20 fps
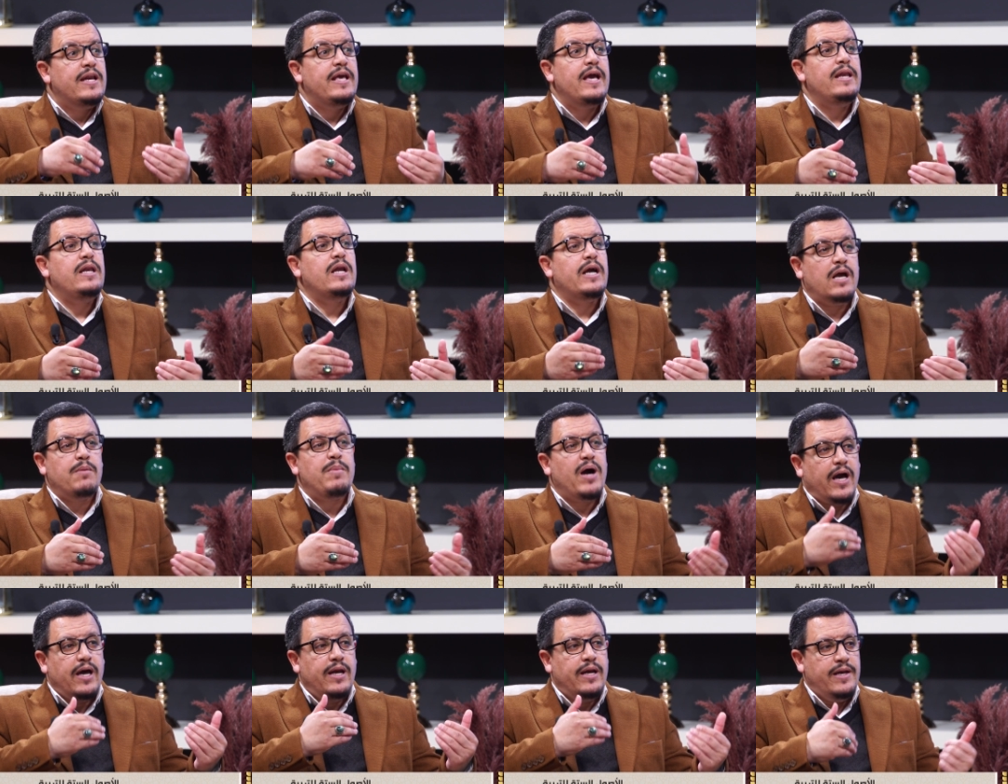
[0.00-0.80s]
لأن
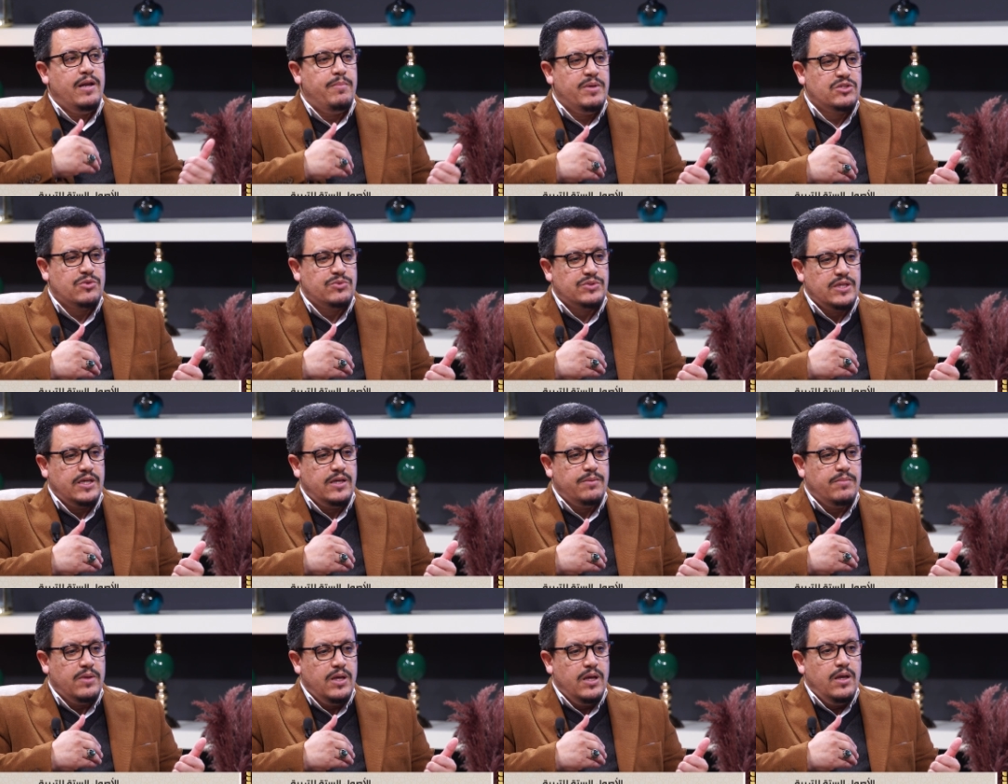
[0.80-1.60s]
كما قال النبي صلى
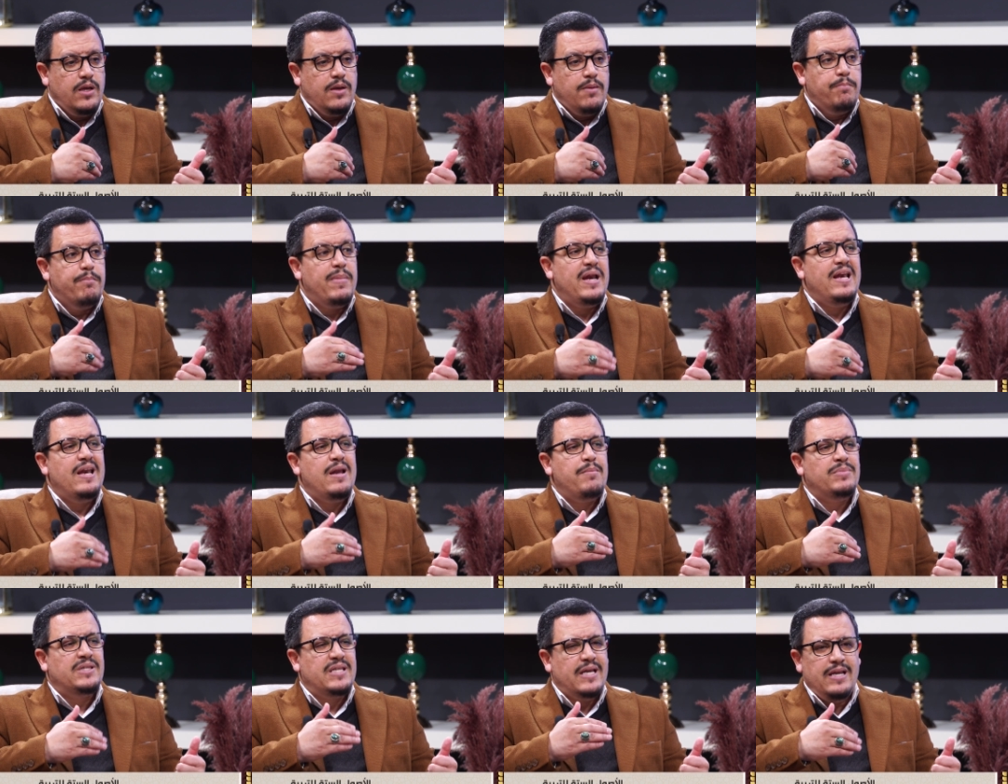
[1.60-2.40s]
الله عليه وسلم من
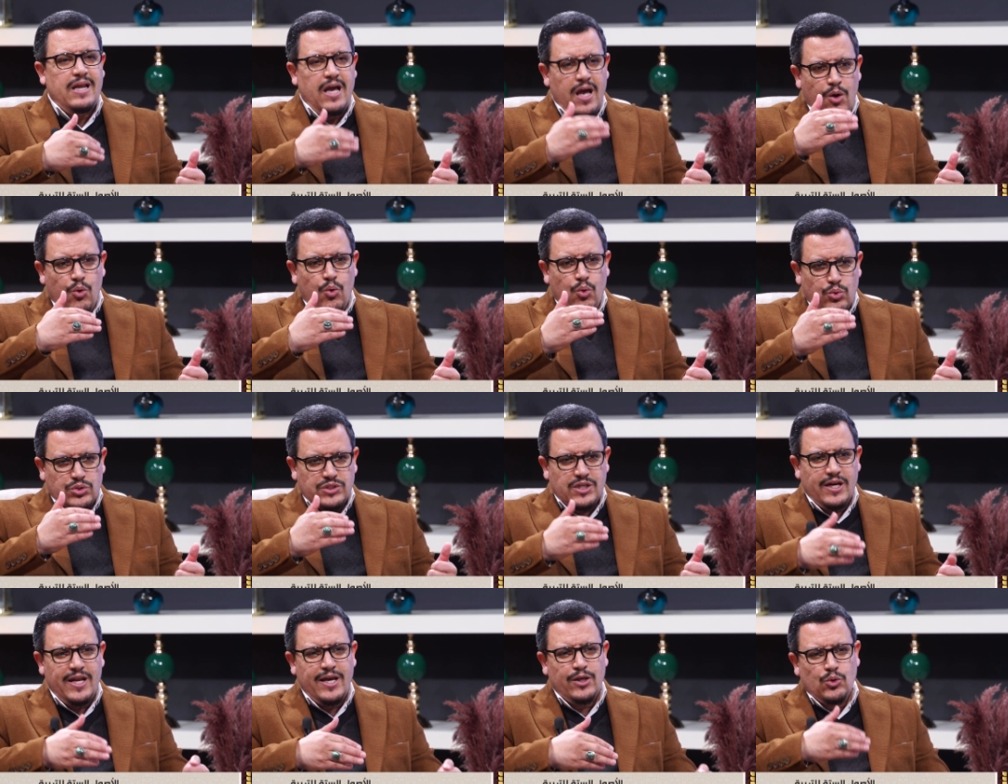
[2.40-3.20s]
لم تنهه
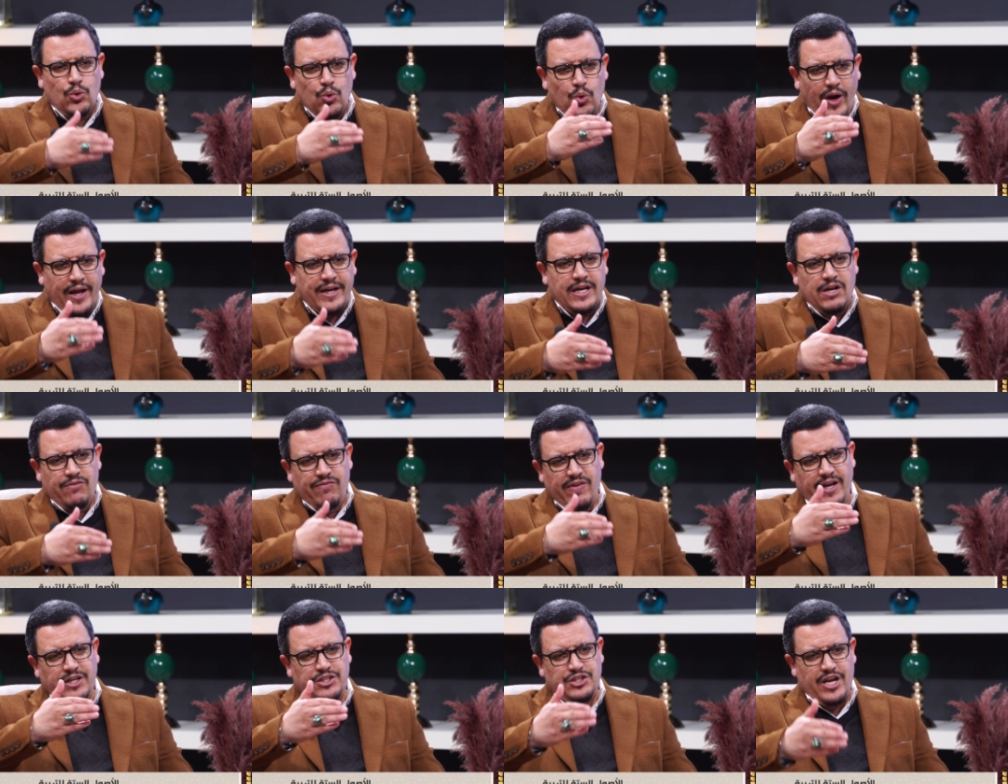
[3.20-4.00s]
صلاته عن
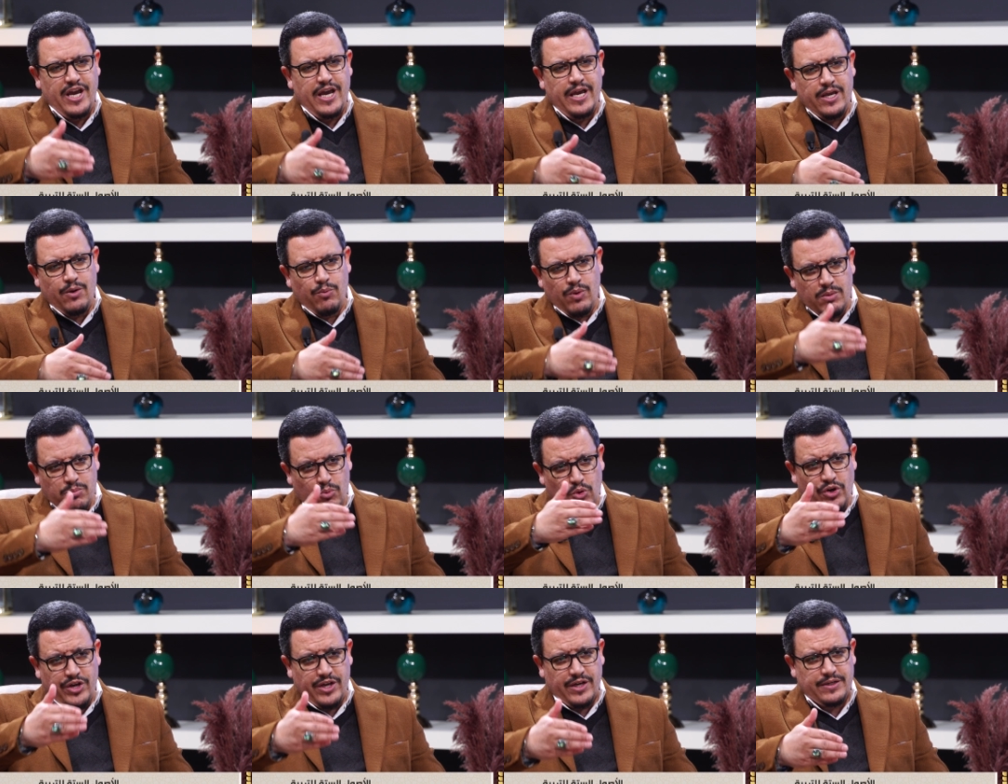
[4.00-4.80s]
الفحشاء
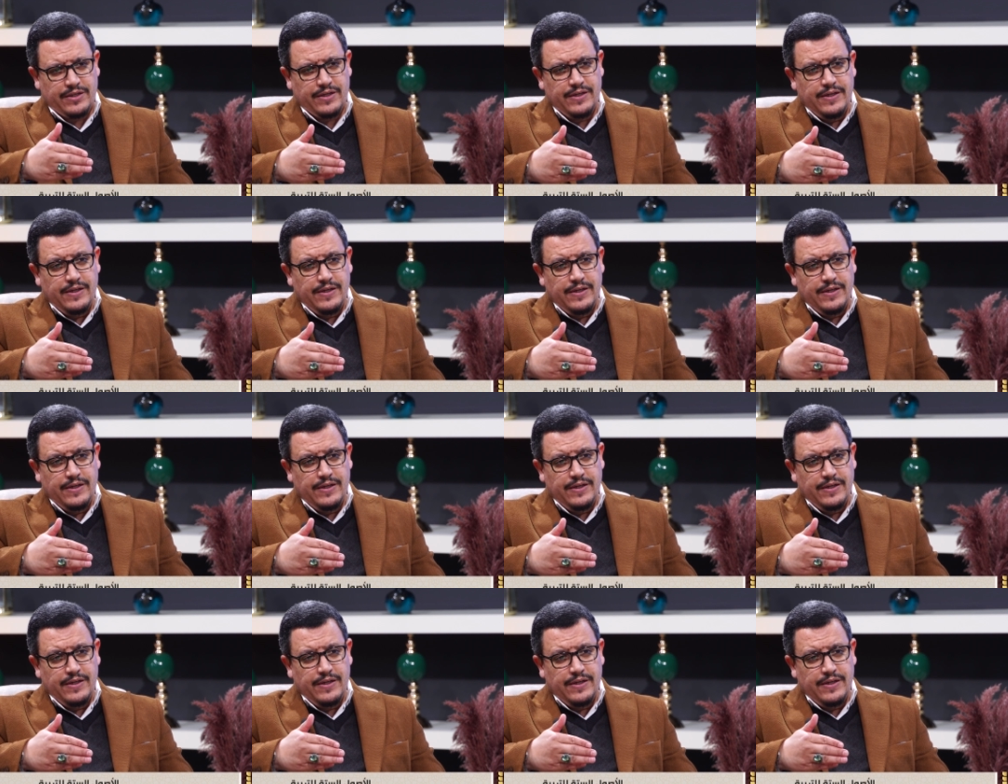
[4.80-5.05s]
والمنكر